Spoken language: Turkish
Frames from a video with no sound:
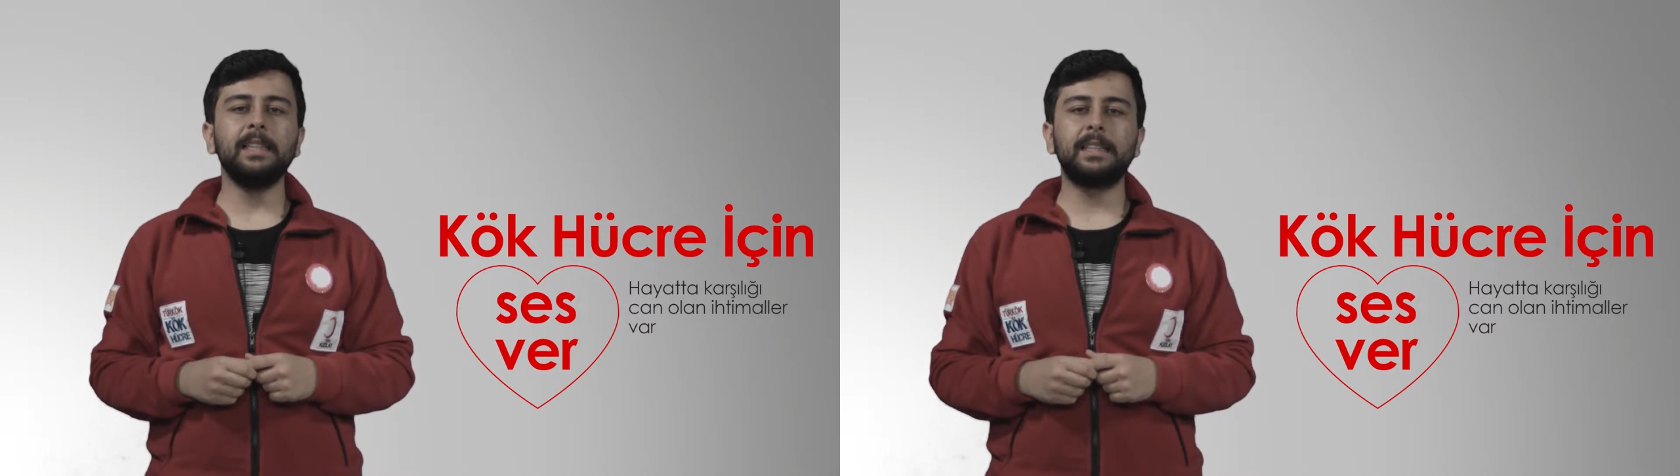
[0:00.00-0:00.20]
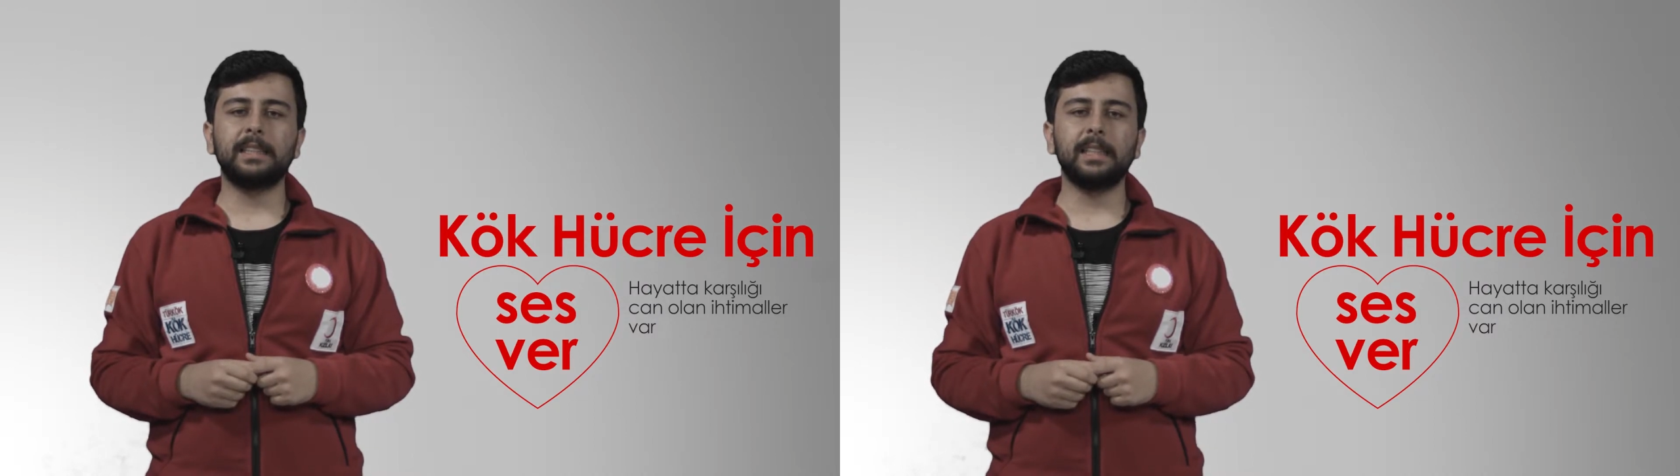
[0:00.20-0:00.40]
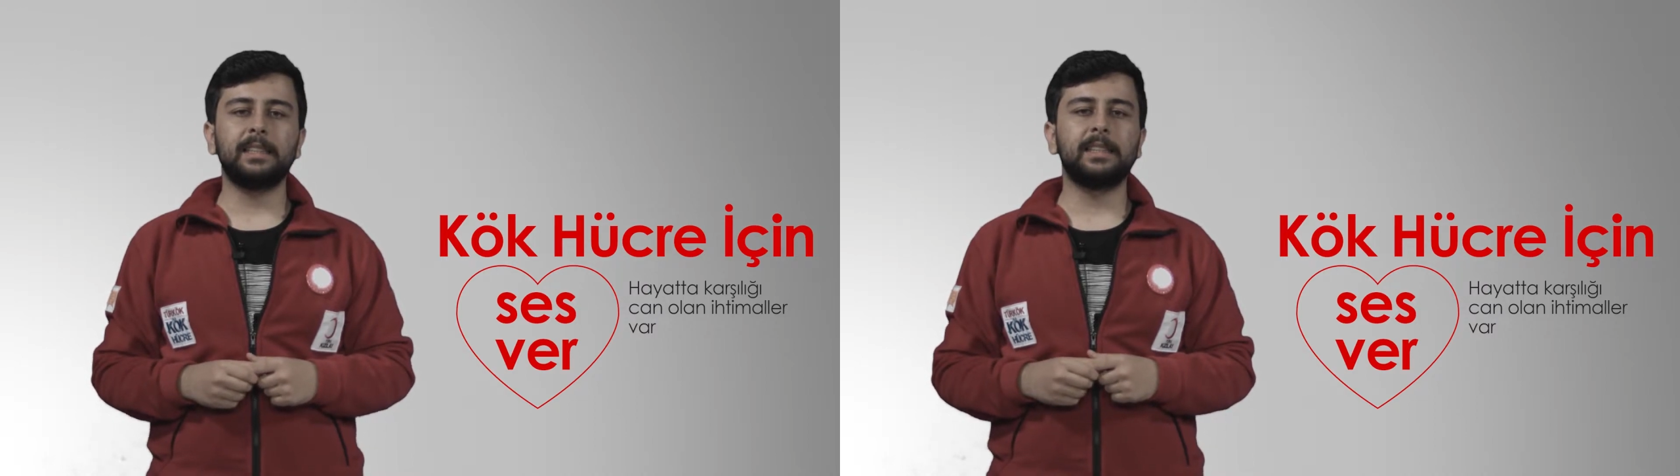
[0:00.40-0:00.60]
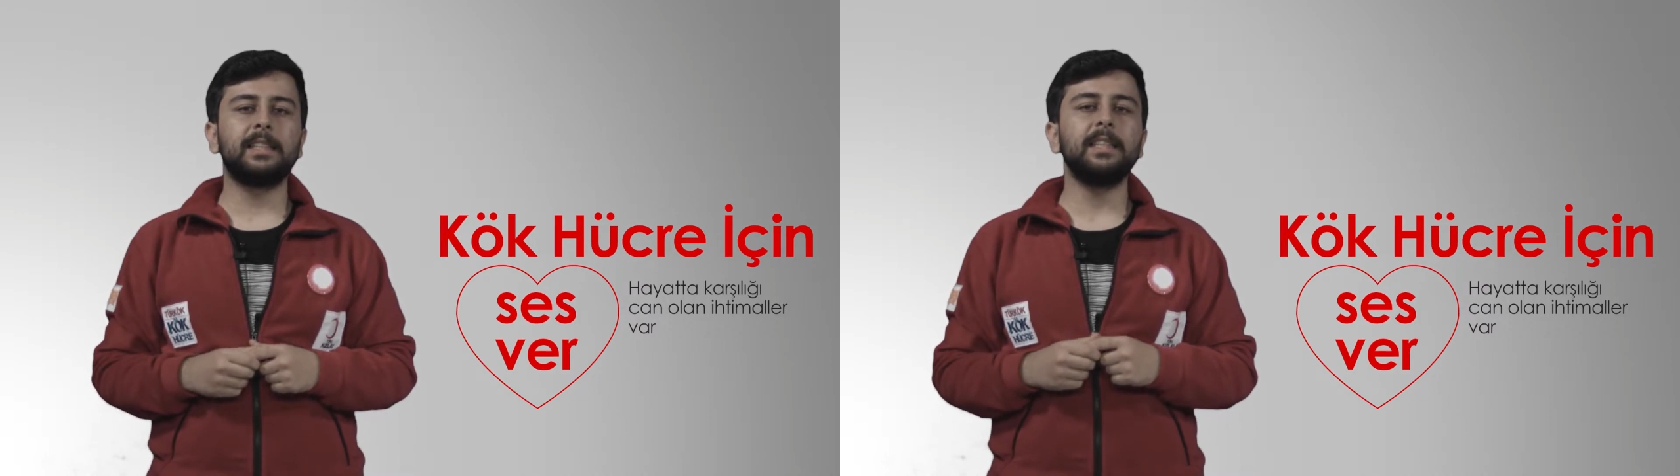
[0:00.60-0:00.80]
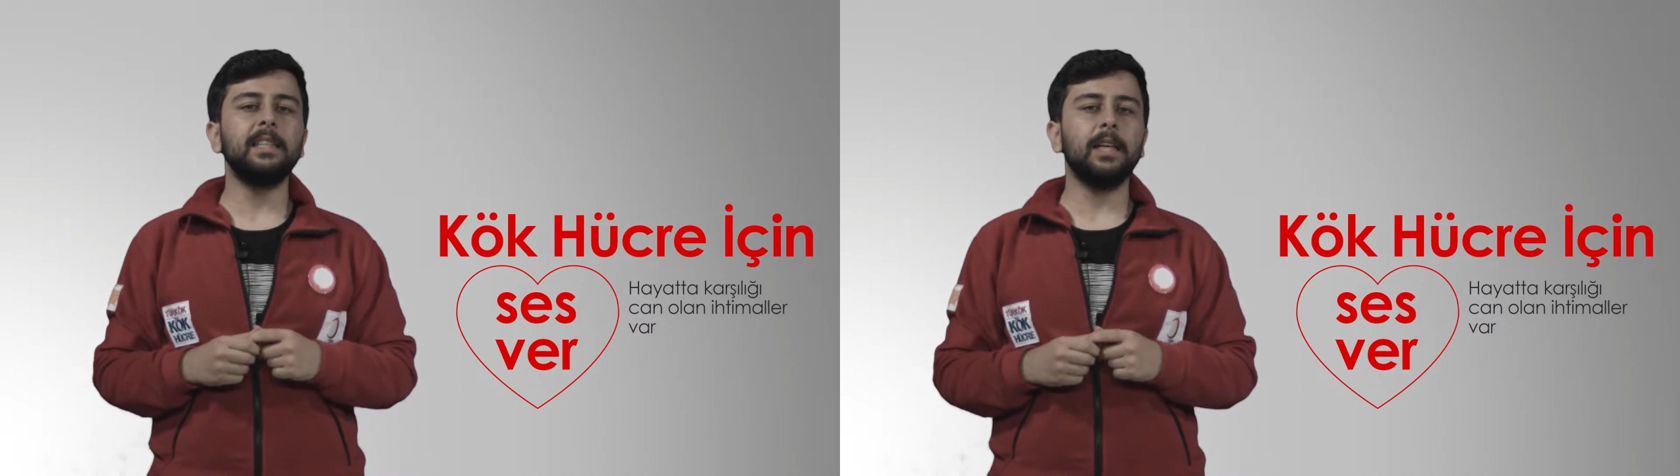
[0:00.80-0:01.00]

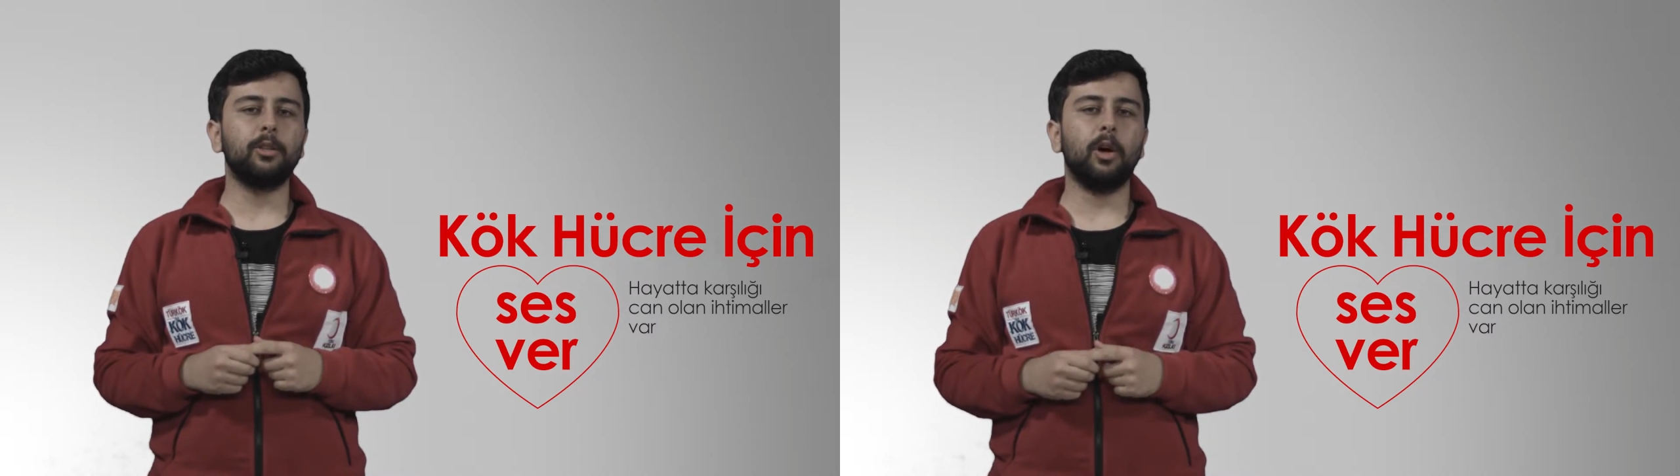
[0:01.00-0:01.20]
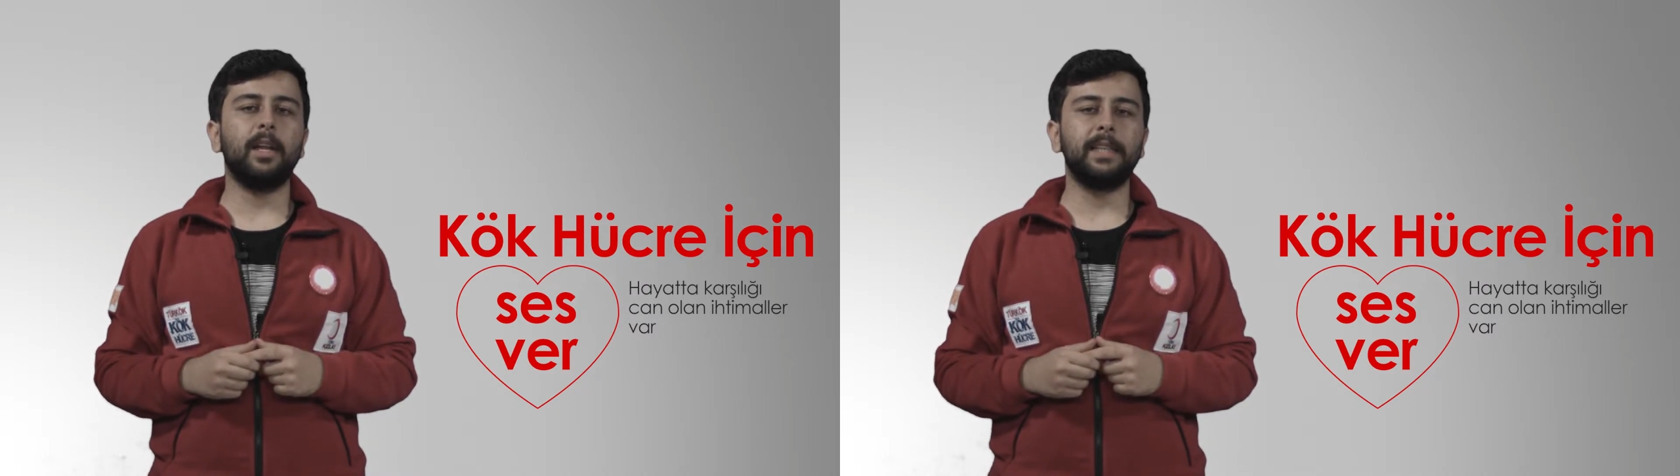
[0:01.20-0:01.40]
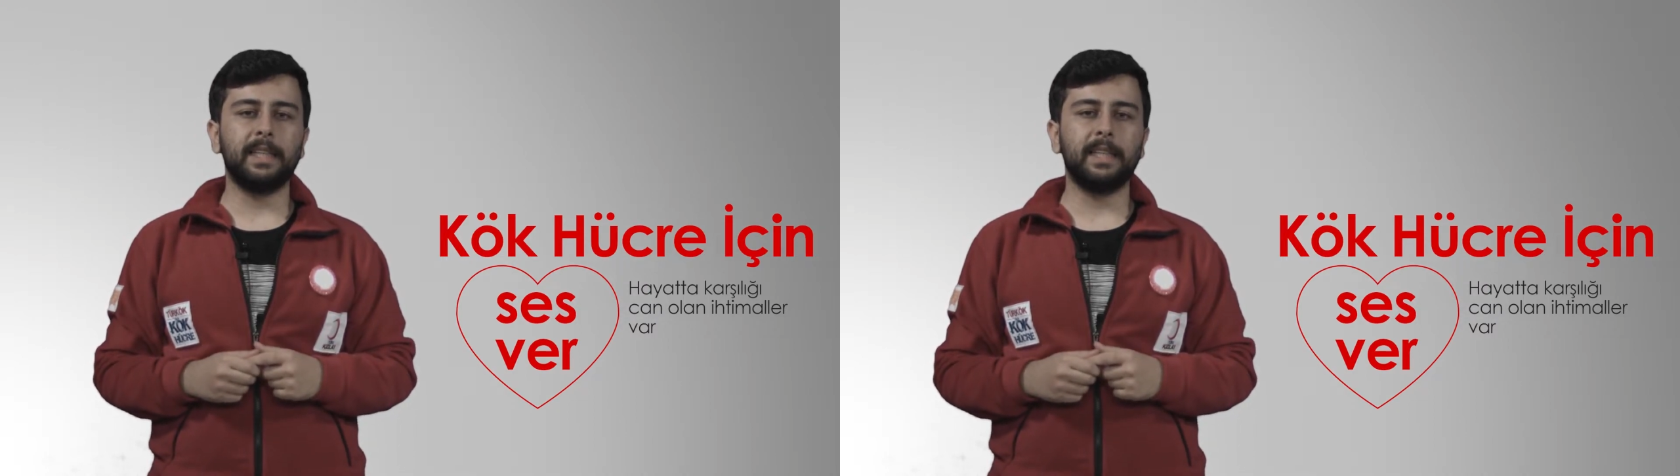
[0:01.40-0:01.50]
istatistiğiyle doğan